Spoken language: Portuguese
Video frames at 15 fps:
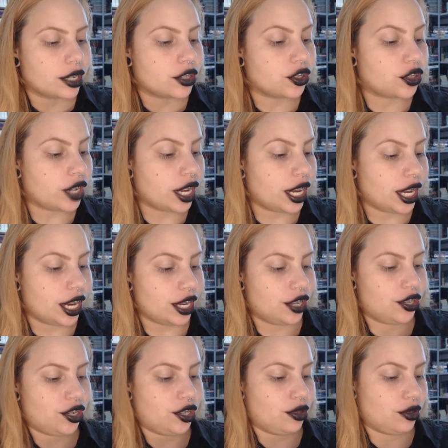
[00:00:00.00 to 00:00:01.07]

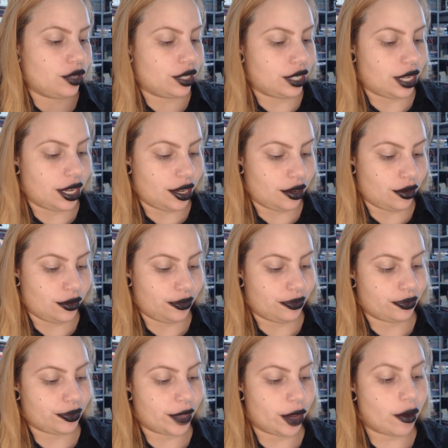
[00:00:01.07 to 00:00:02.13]
Gente do céu.
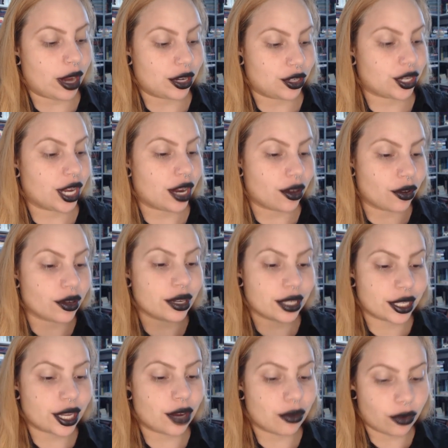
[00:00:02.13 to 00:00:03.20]
Eu acho que agora
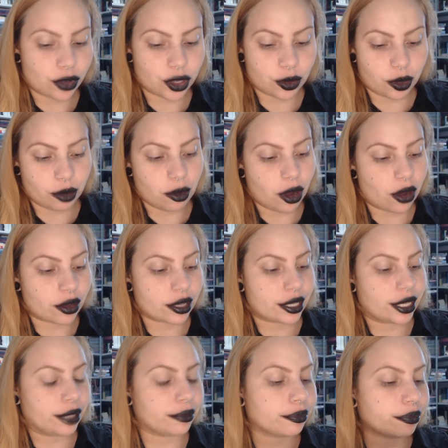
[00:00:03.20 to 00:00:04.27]
sim é um último
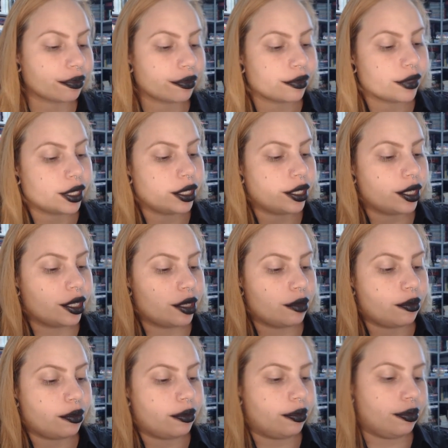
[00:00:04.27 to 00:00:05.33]
unboxing.
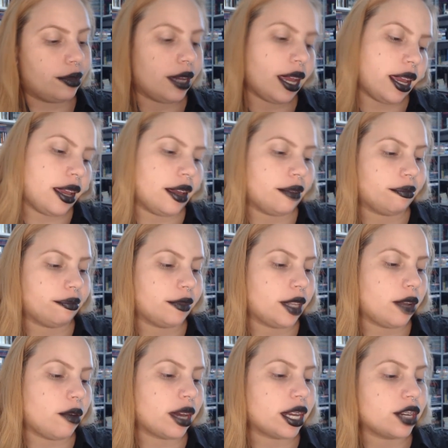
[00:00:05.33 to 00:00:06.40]
É,
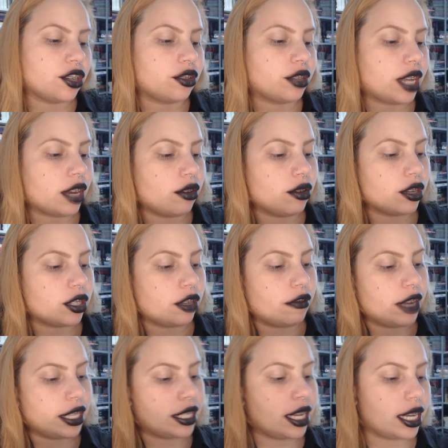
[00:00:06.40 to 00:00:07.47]
eu acredito que agora só
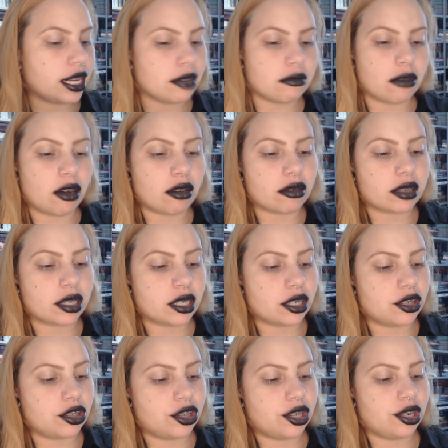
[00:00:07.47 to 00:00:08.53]
vai sair
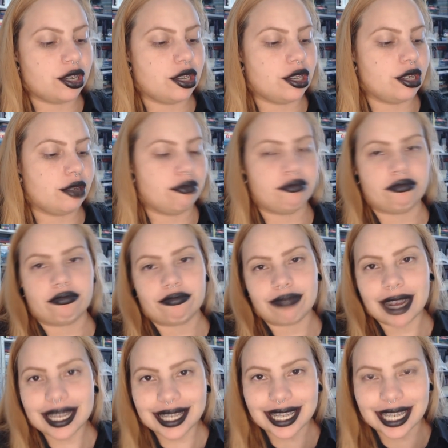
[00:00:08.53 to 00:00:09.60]
unboxing de
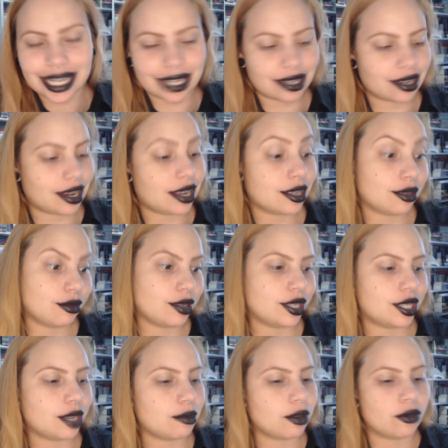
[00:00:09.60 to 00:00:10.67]
parceria, caso eu
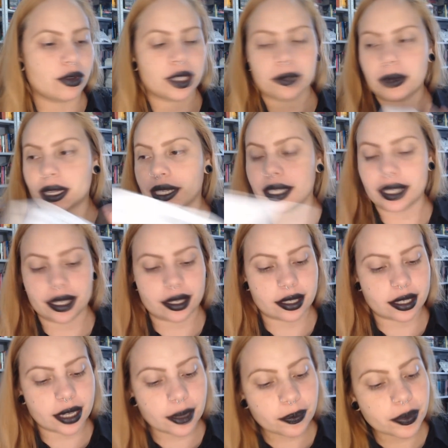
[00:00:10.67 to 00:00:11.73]
receba algumas
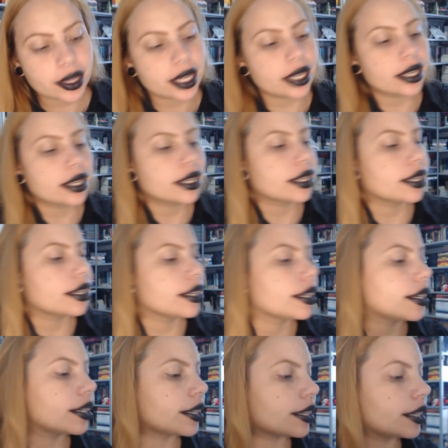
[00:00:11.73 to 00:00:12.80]
parcerias, né?
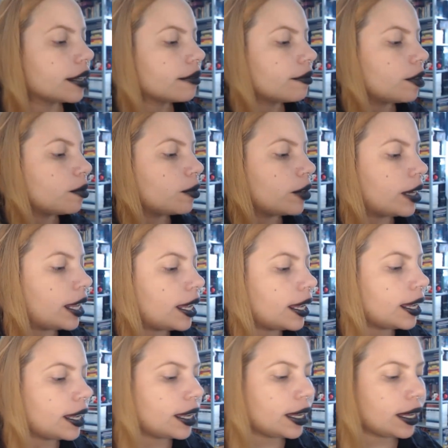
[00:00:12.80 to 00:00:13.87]
Vamos lá,
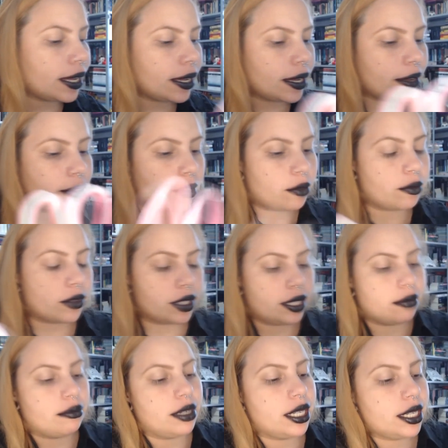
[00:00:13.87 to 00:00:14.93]
vamos
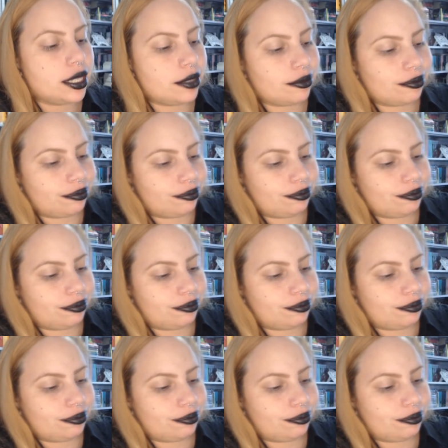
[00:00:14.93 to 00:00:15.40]
abrir.